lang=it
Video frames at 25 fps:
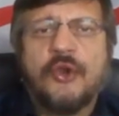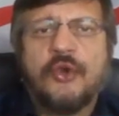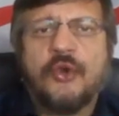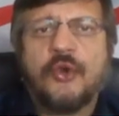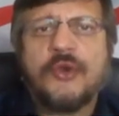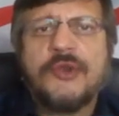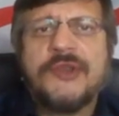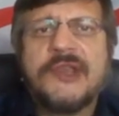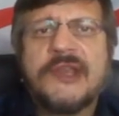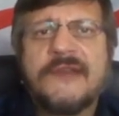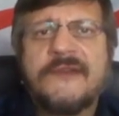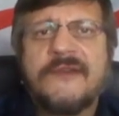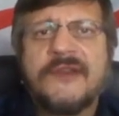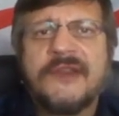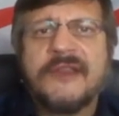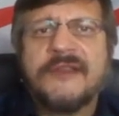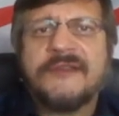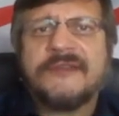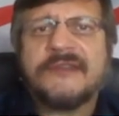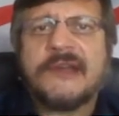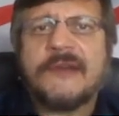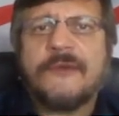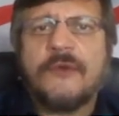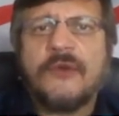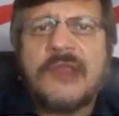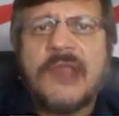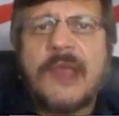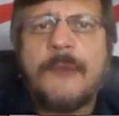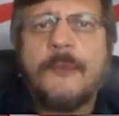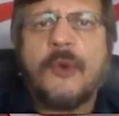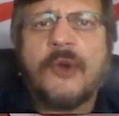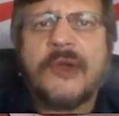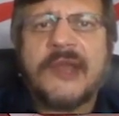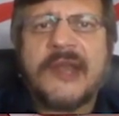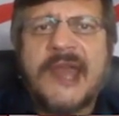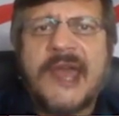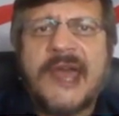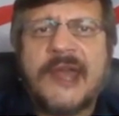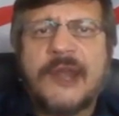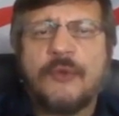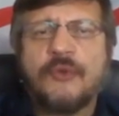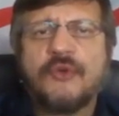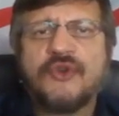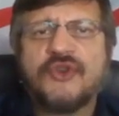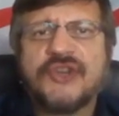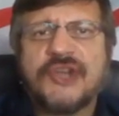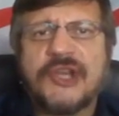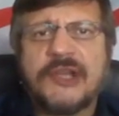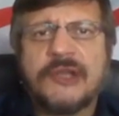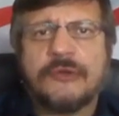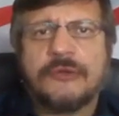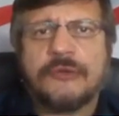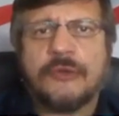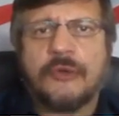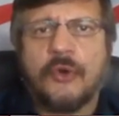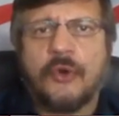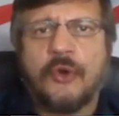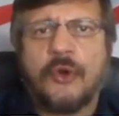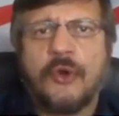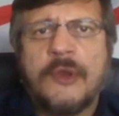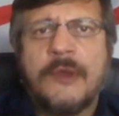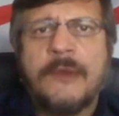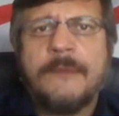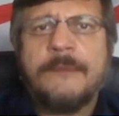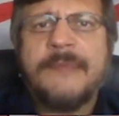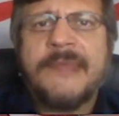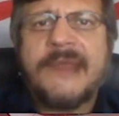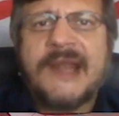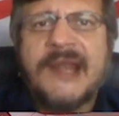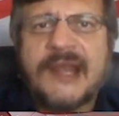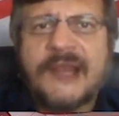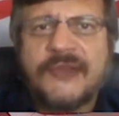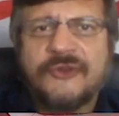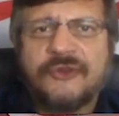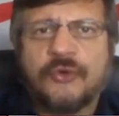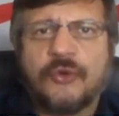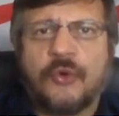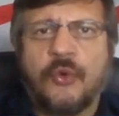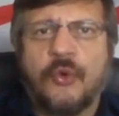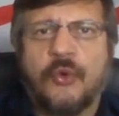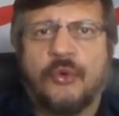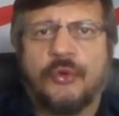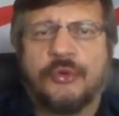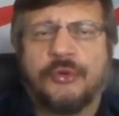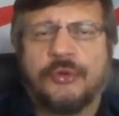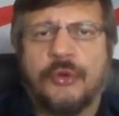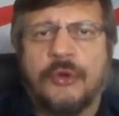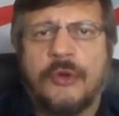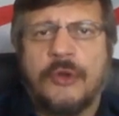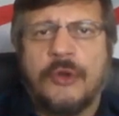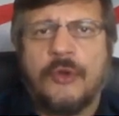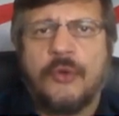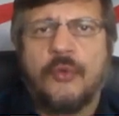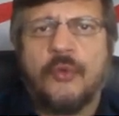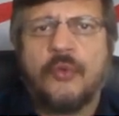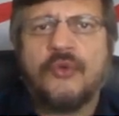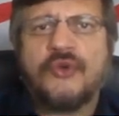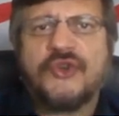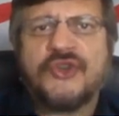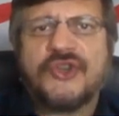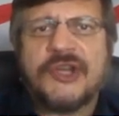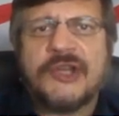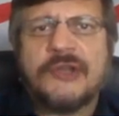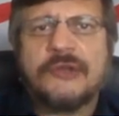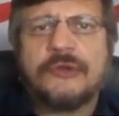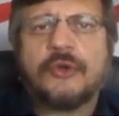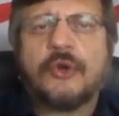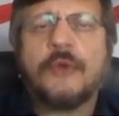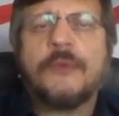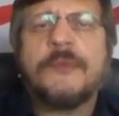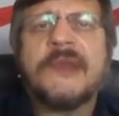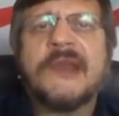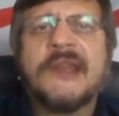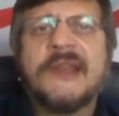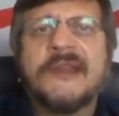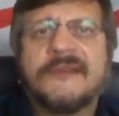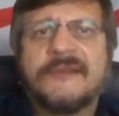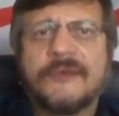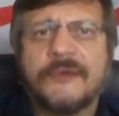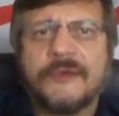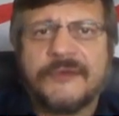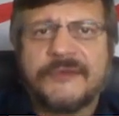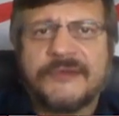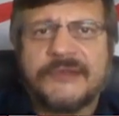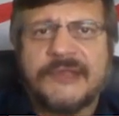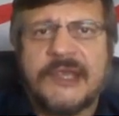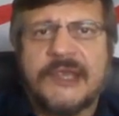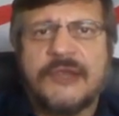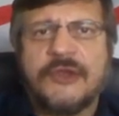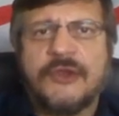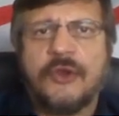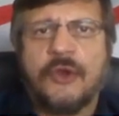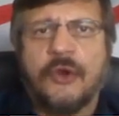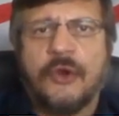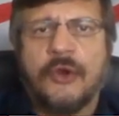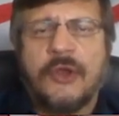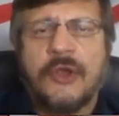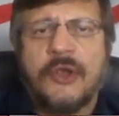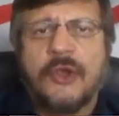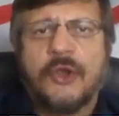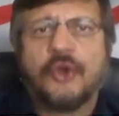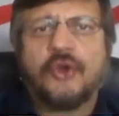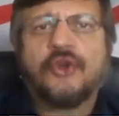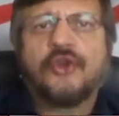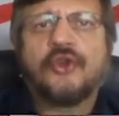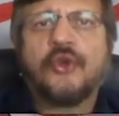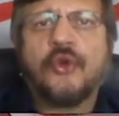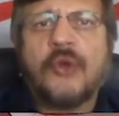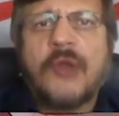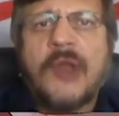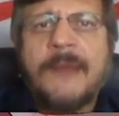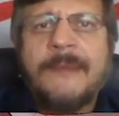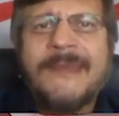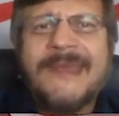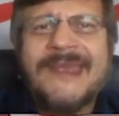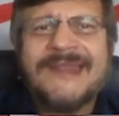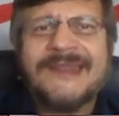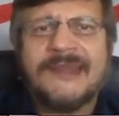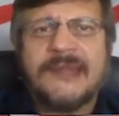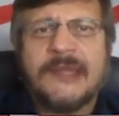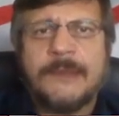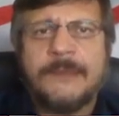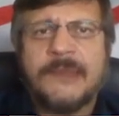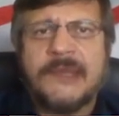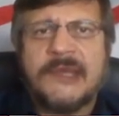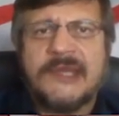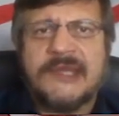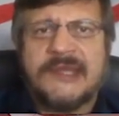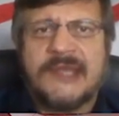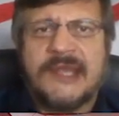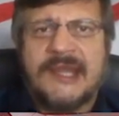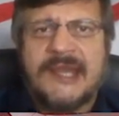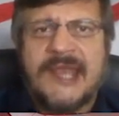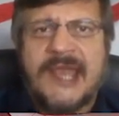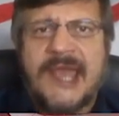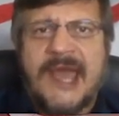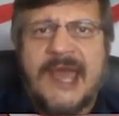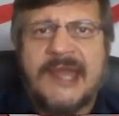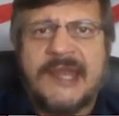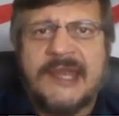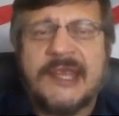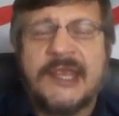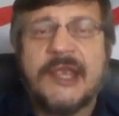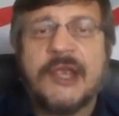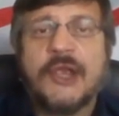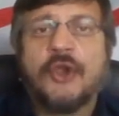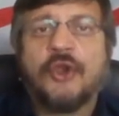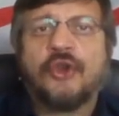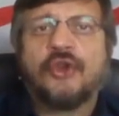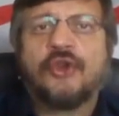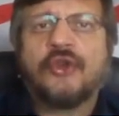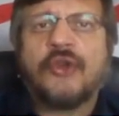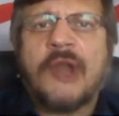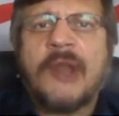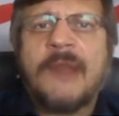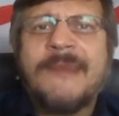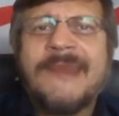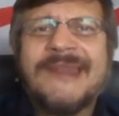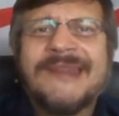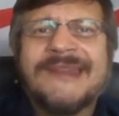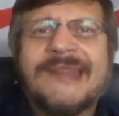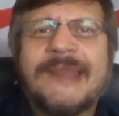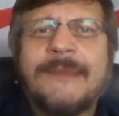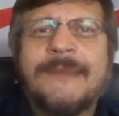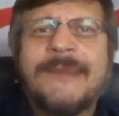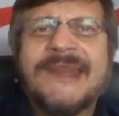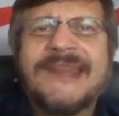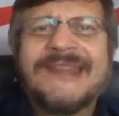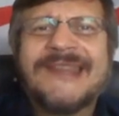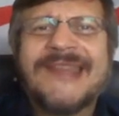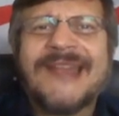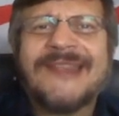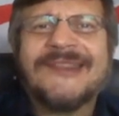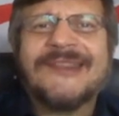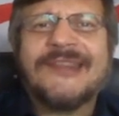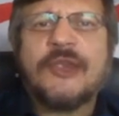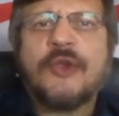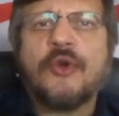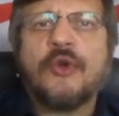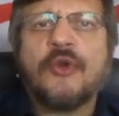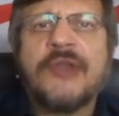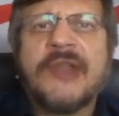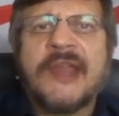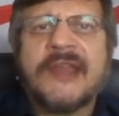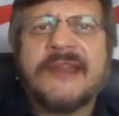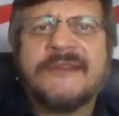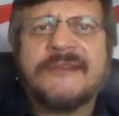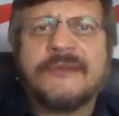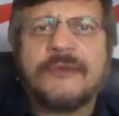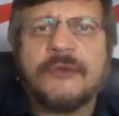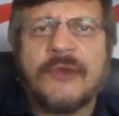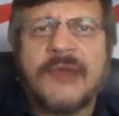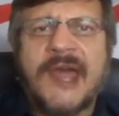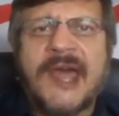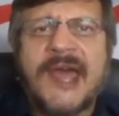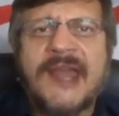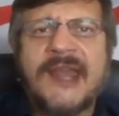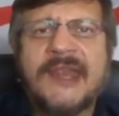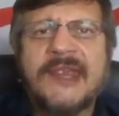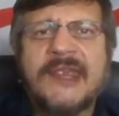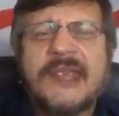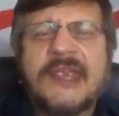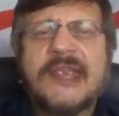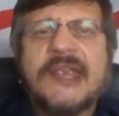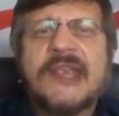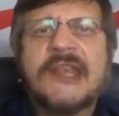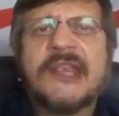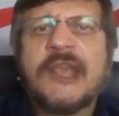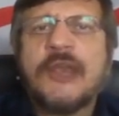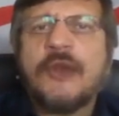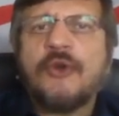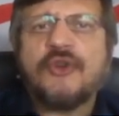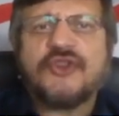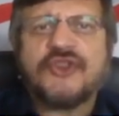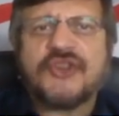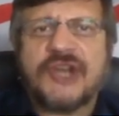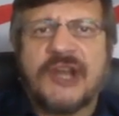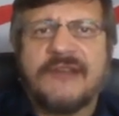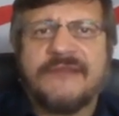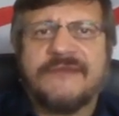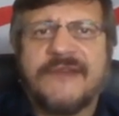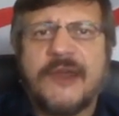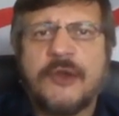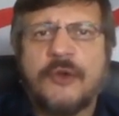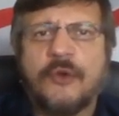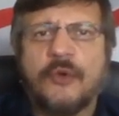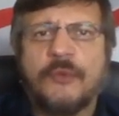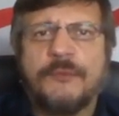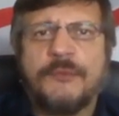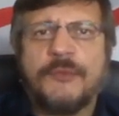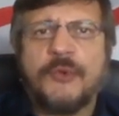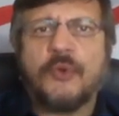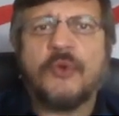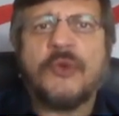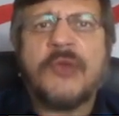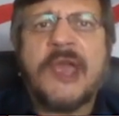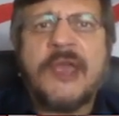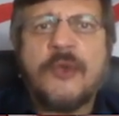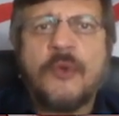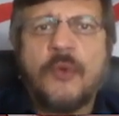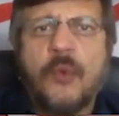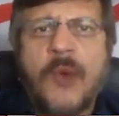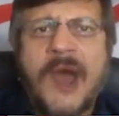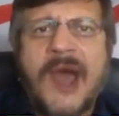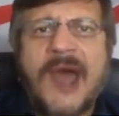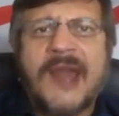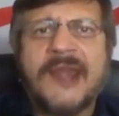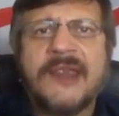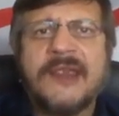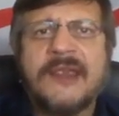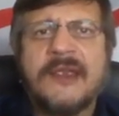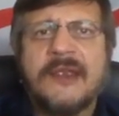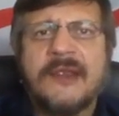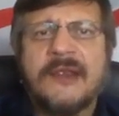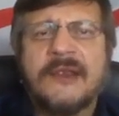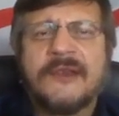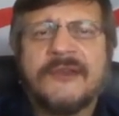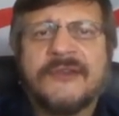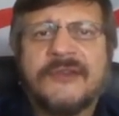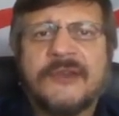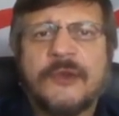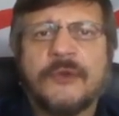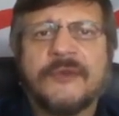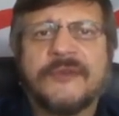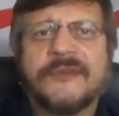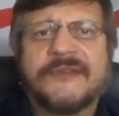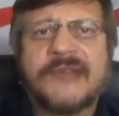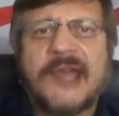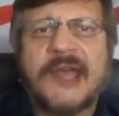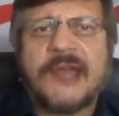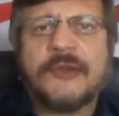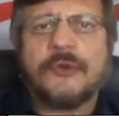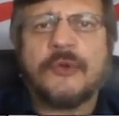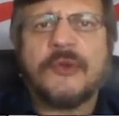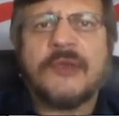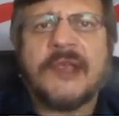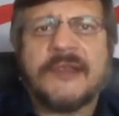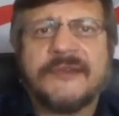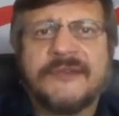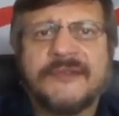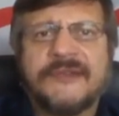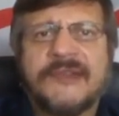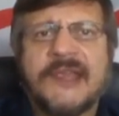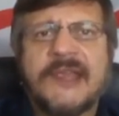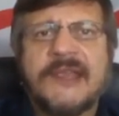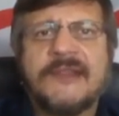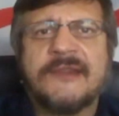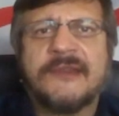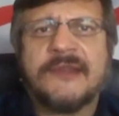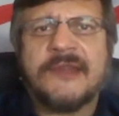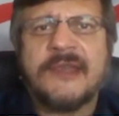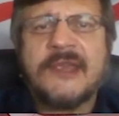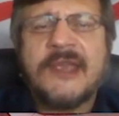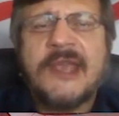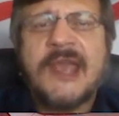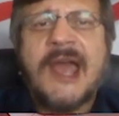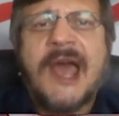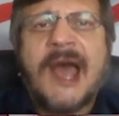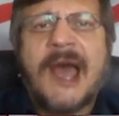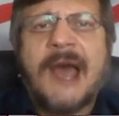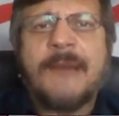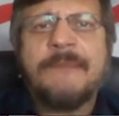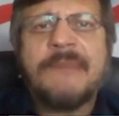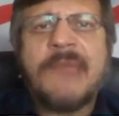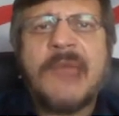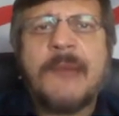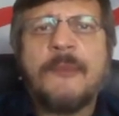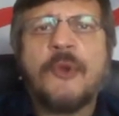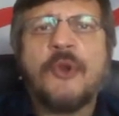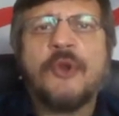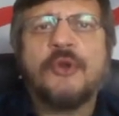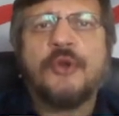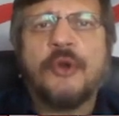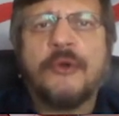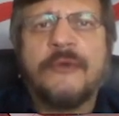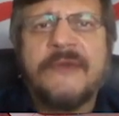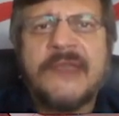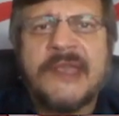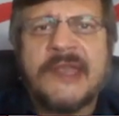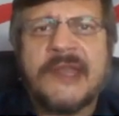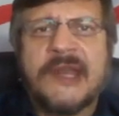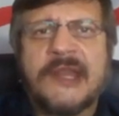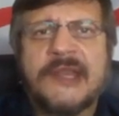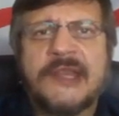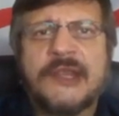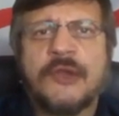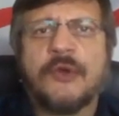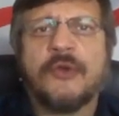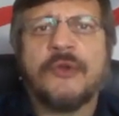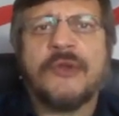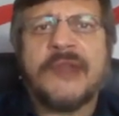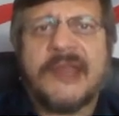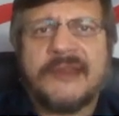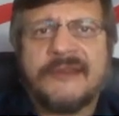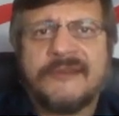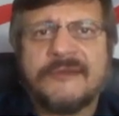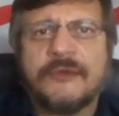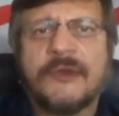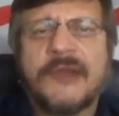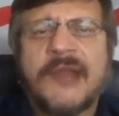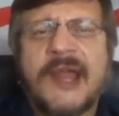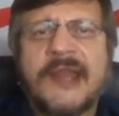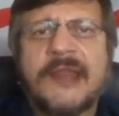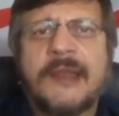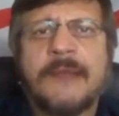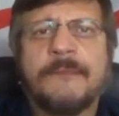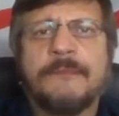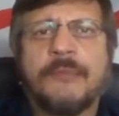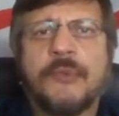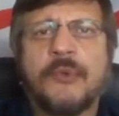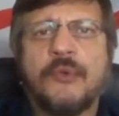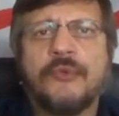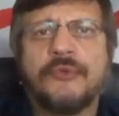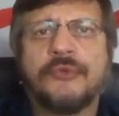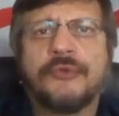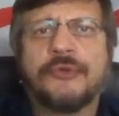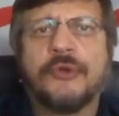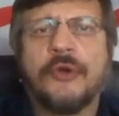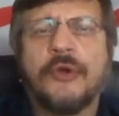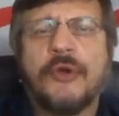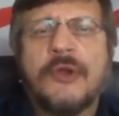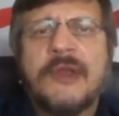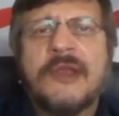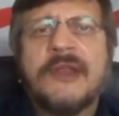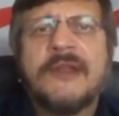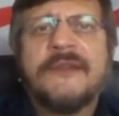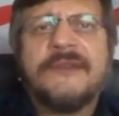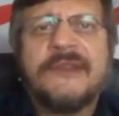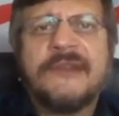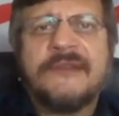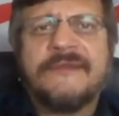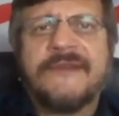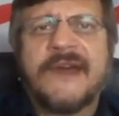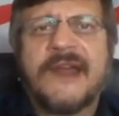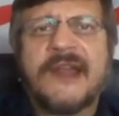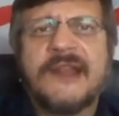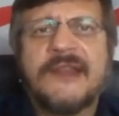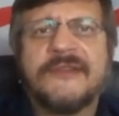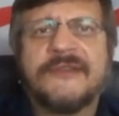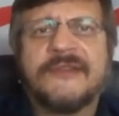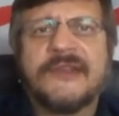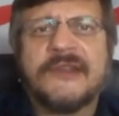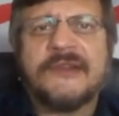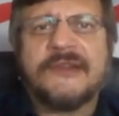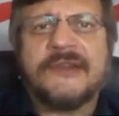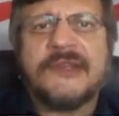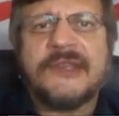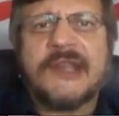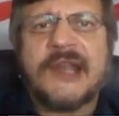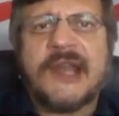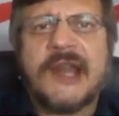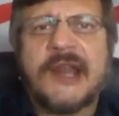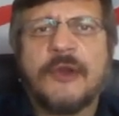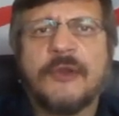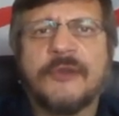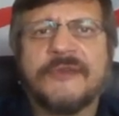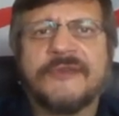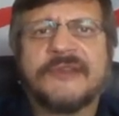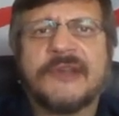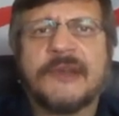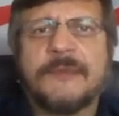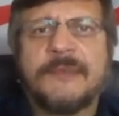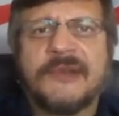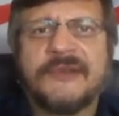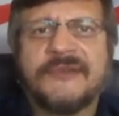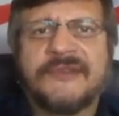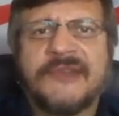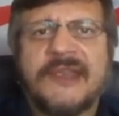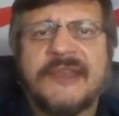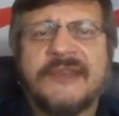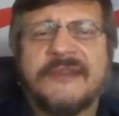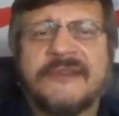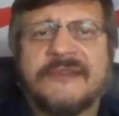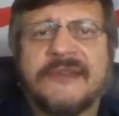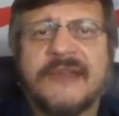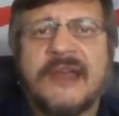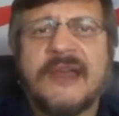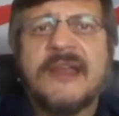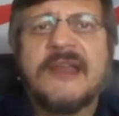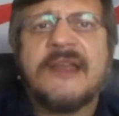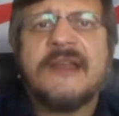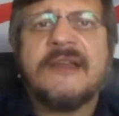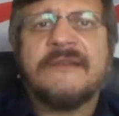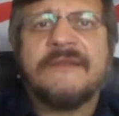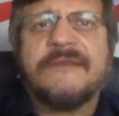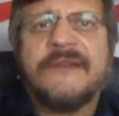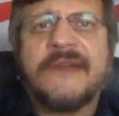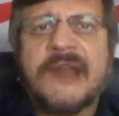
Noi di Rivadestra vogliamo creare un centro per l'ascolto, un centro per il sostegno solamente per italiani, solamente per i tanti connazionali che non ce la fanno più e ai quali, se lo Stato è assente, abbiamo il dovere di connazionali appunto di fargli sentire la nostra presenza.